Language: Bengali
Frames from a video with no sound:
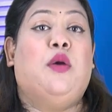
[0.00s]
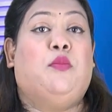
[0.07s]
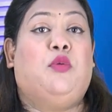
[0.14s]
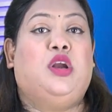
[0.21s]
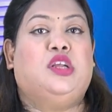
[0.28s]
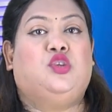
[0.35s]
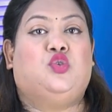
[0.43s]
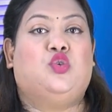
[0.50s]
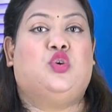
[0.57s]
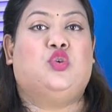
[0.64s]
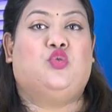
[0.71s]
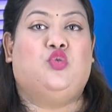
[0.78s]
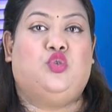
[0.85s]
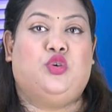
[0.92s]
বলে জোর
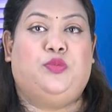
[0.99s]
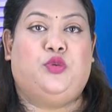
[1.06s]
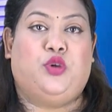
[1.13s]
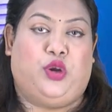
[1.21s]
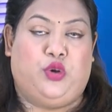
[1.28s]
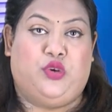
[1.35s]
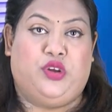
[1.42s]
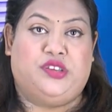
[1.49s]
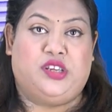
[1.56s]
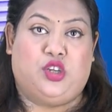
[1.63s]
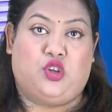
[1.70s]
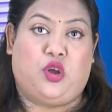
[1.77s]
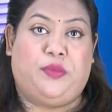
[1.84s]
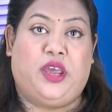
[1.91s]
গুজব তৈরি হয়েছে
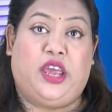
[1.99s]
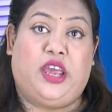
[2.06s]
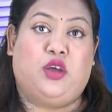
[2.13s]
তবে